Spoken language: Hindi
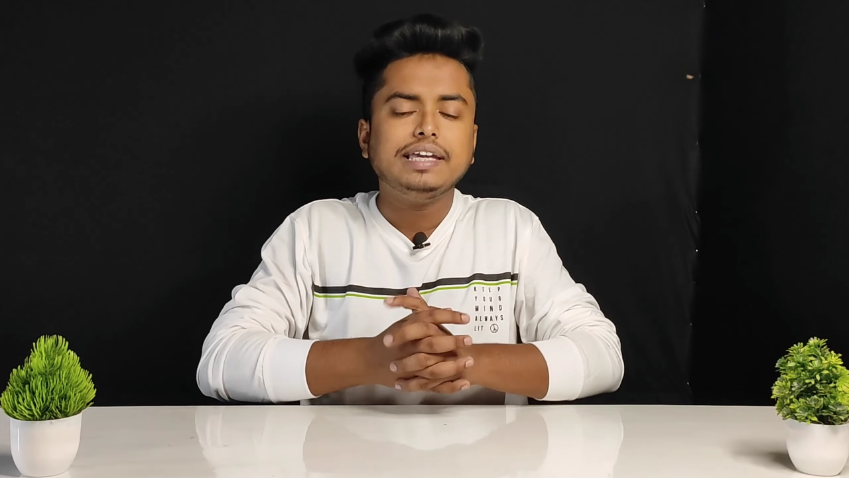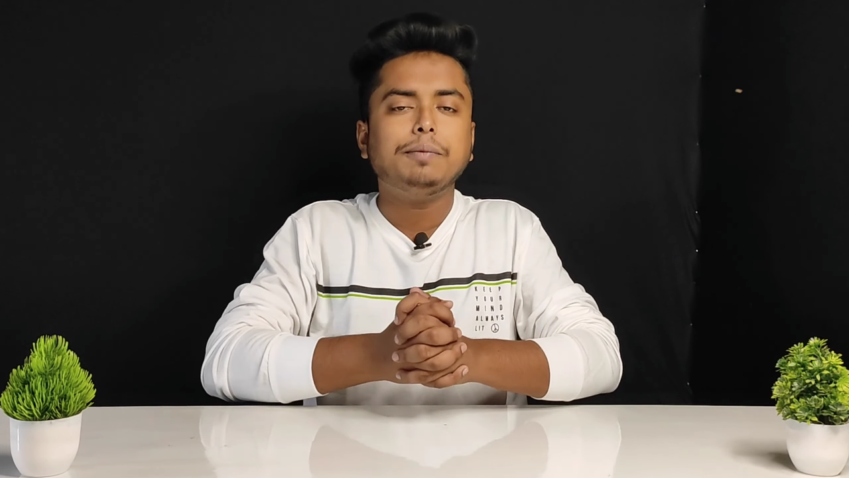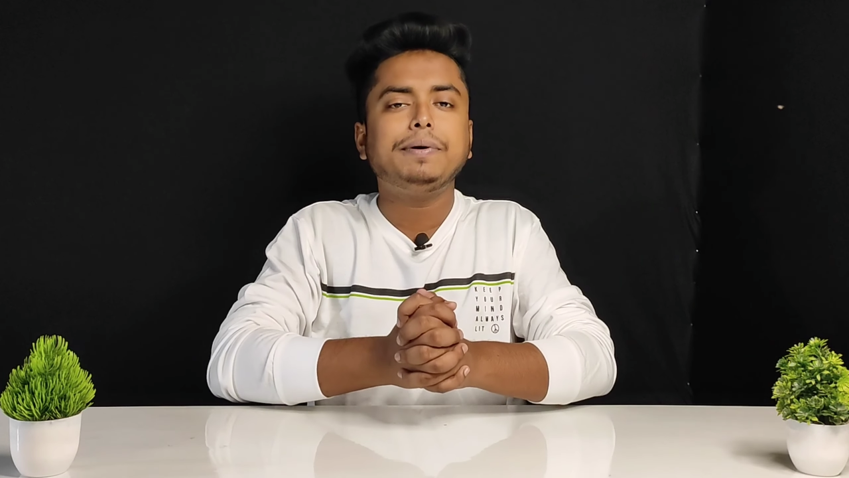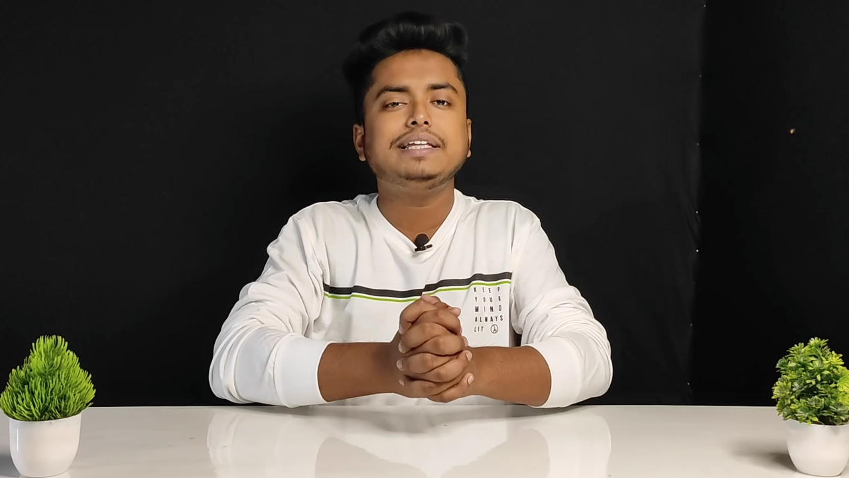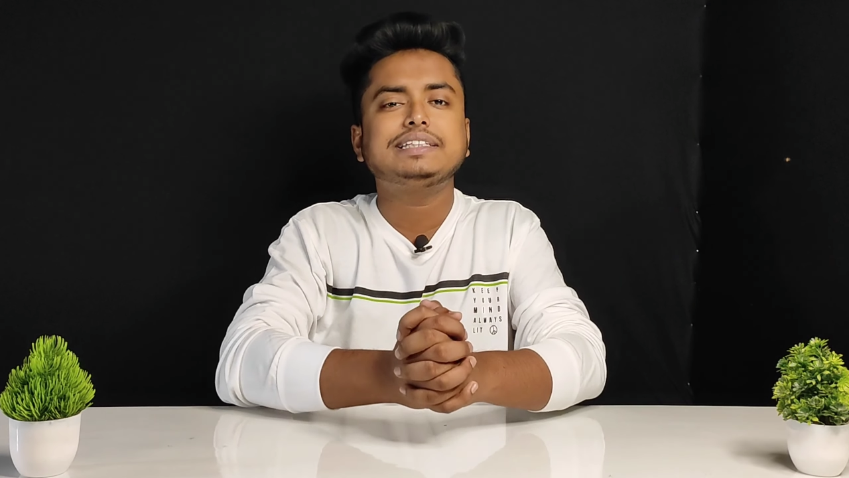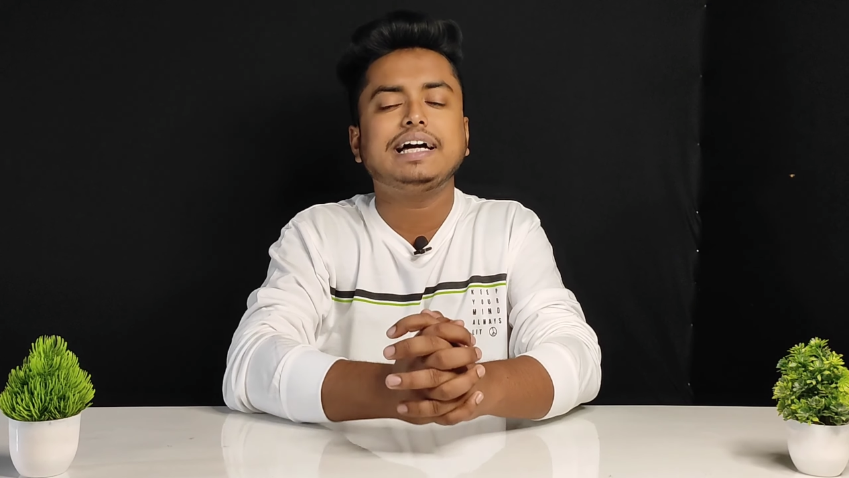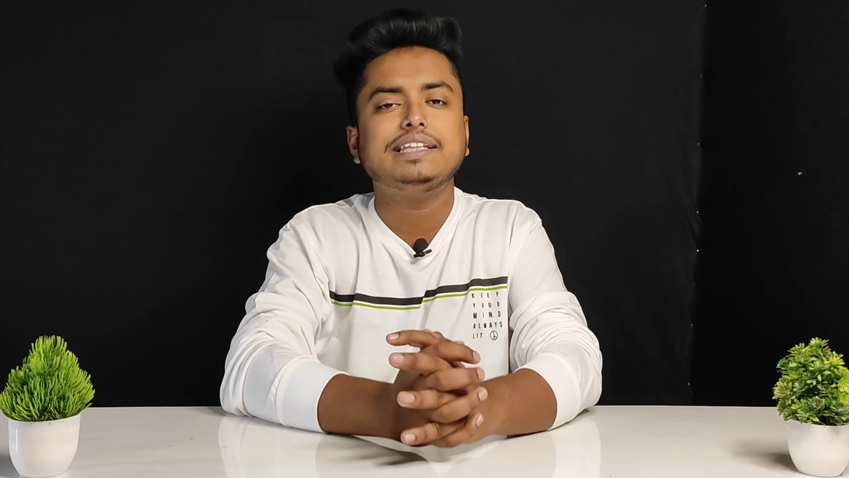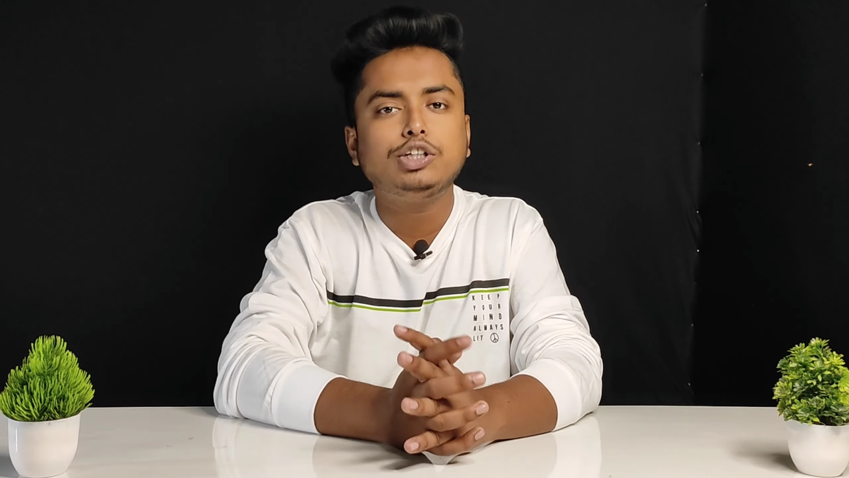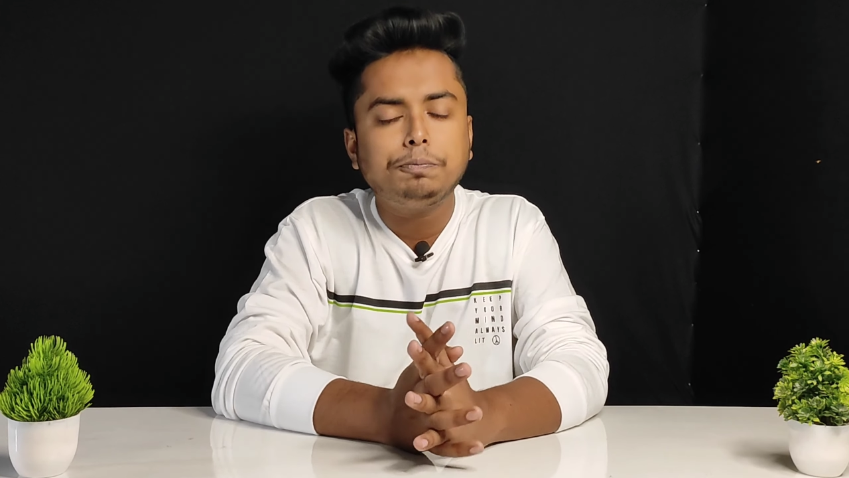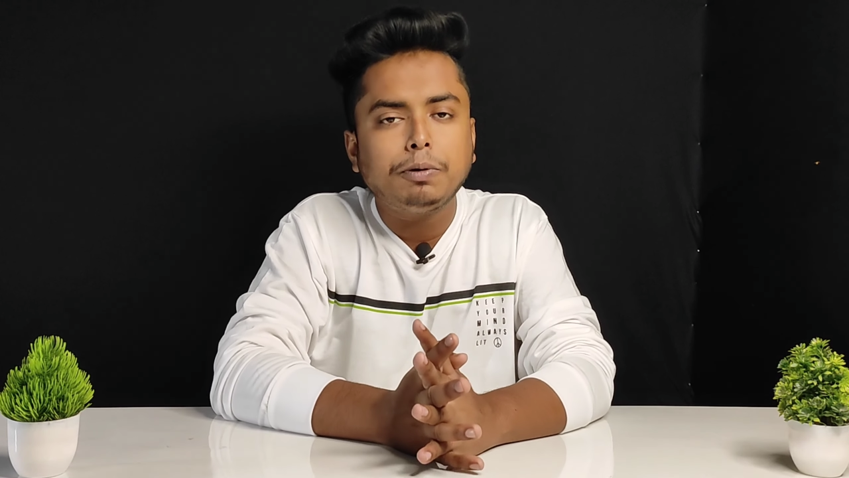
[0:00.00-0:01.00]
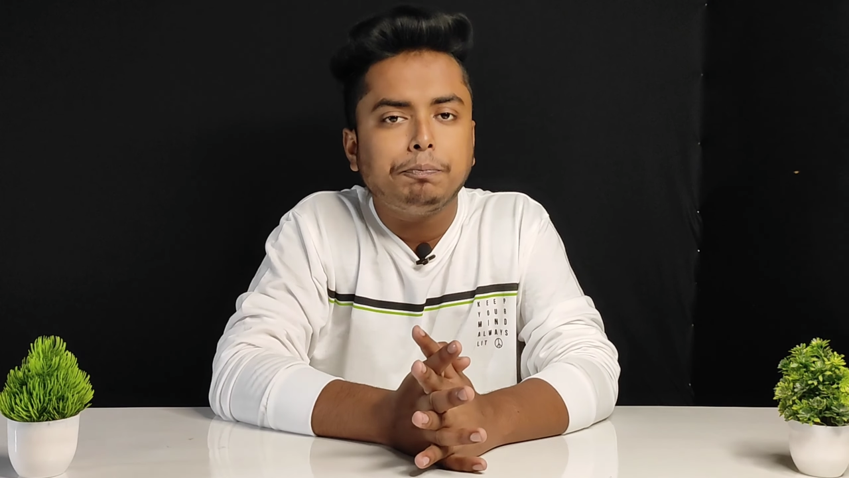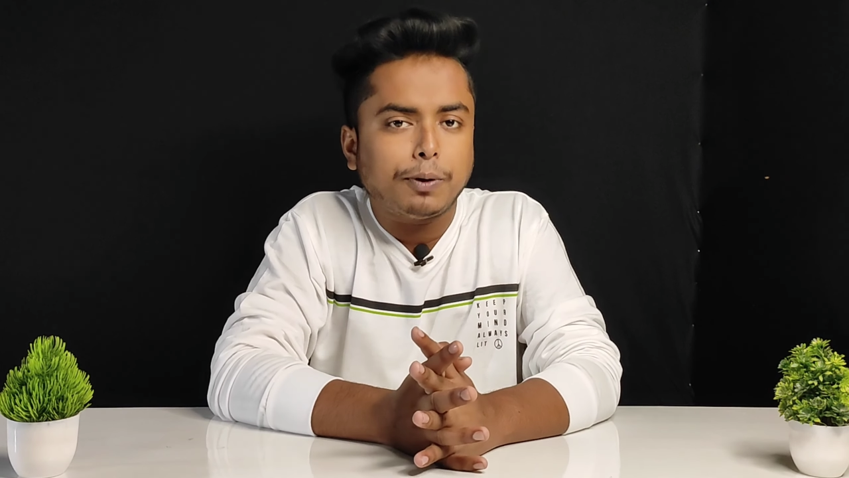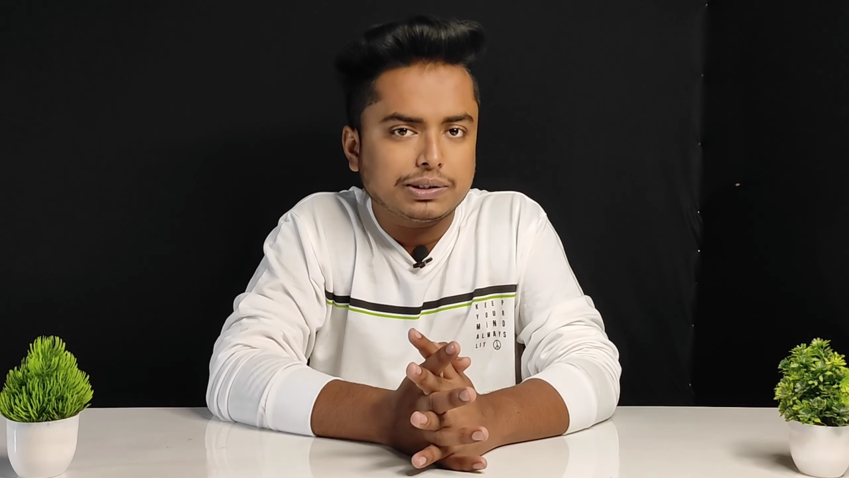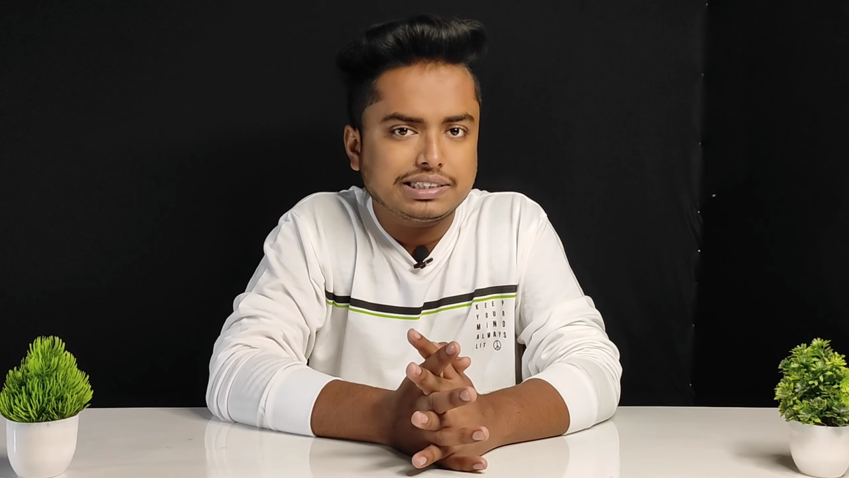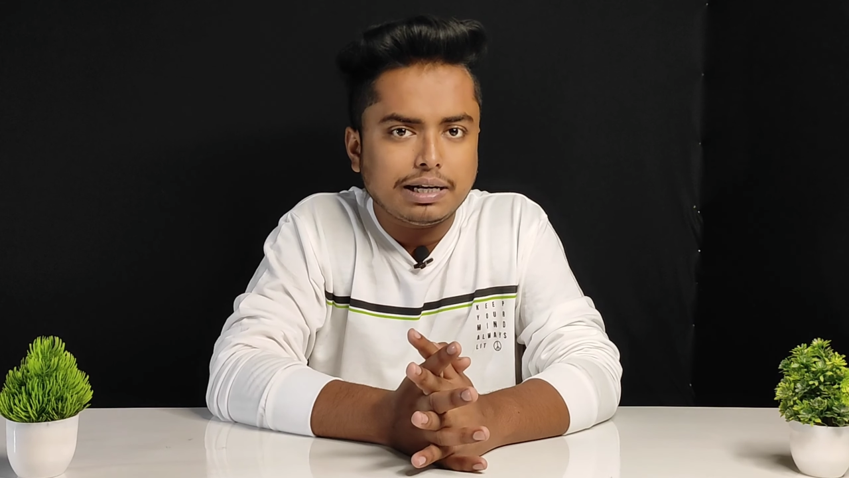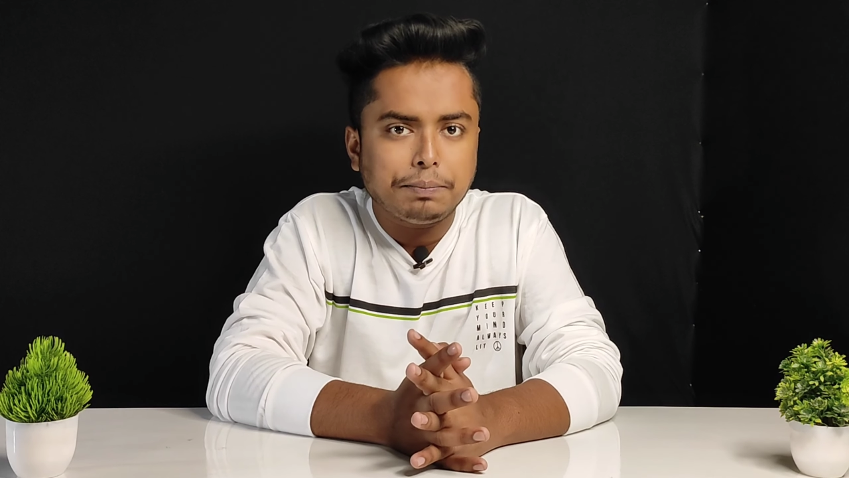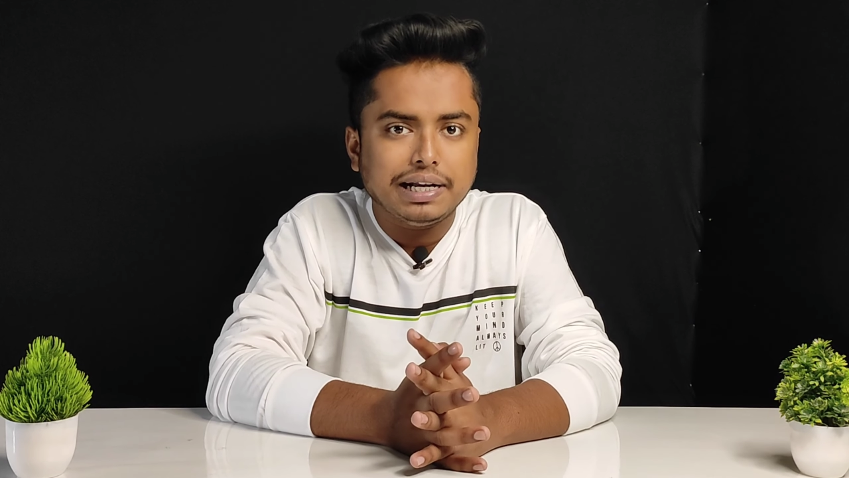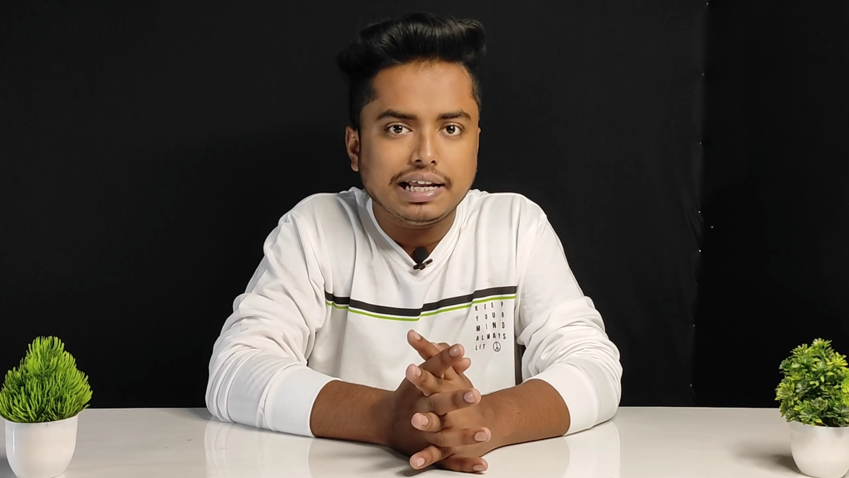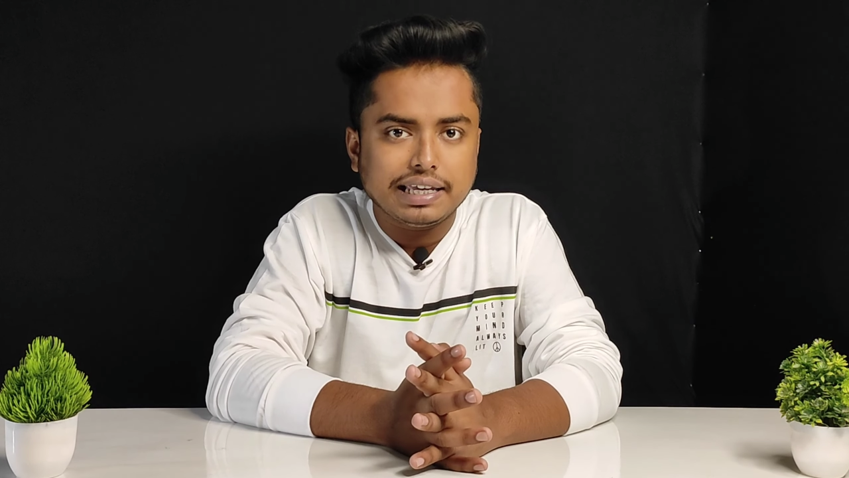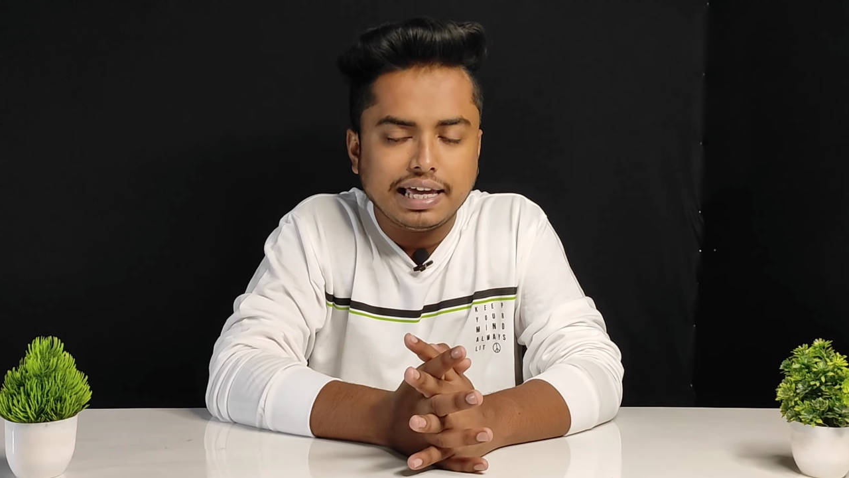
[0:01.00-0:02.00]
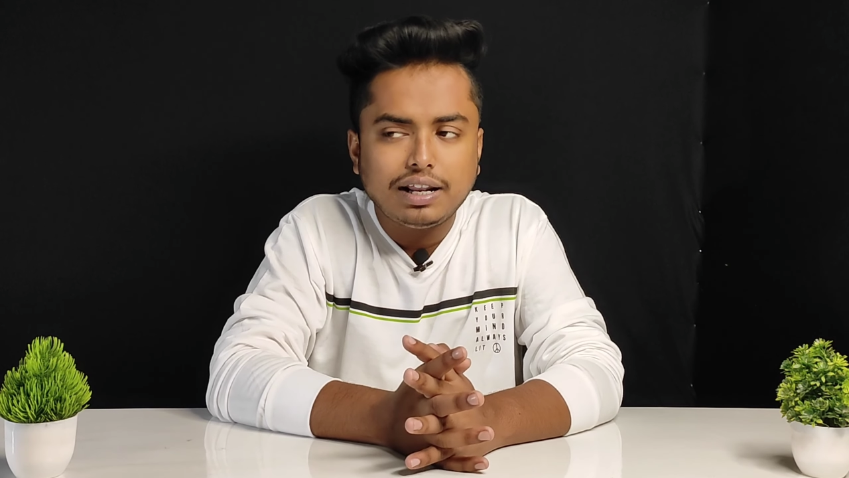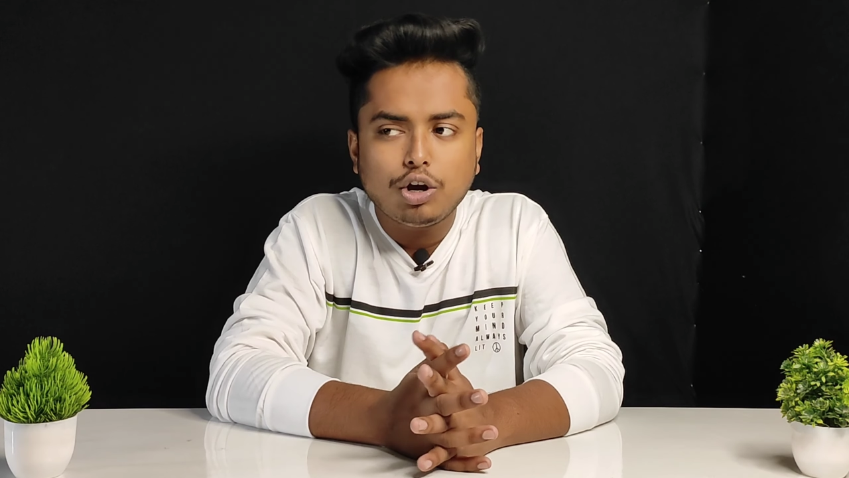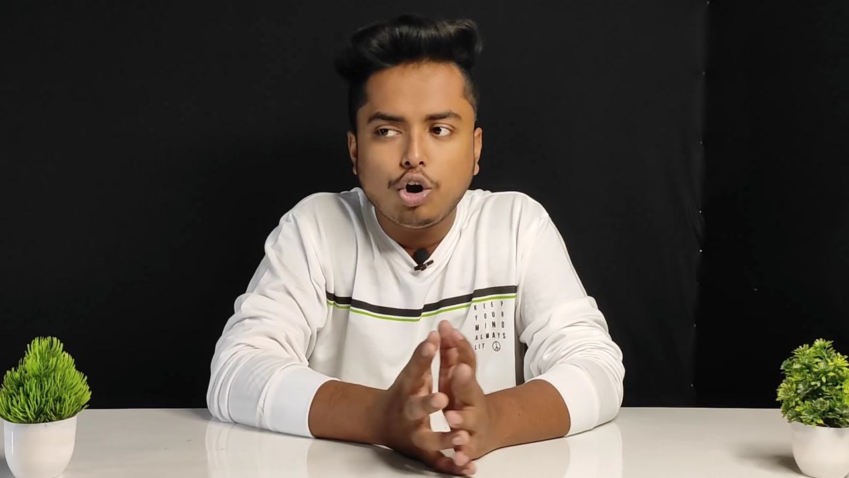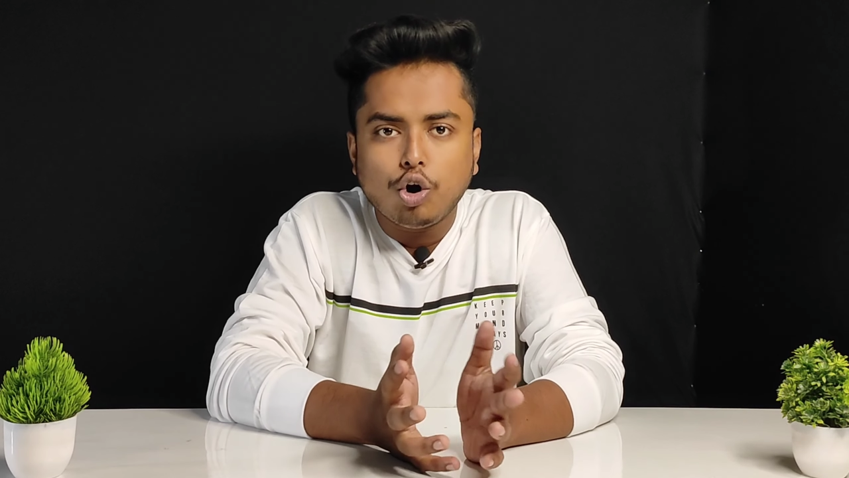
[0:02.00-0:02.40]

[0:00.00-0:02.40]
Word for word: यहाँ पर इसके अंदर जो आपको प्रोसेसर मिल रहा है यार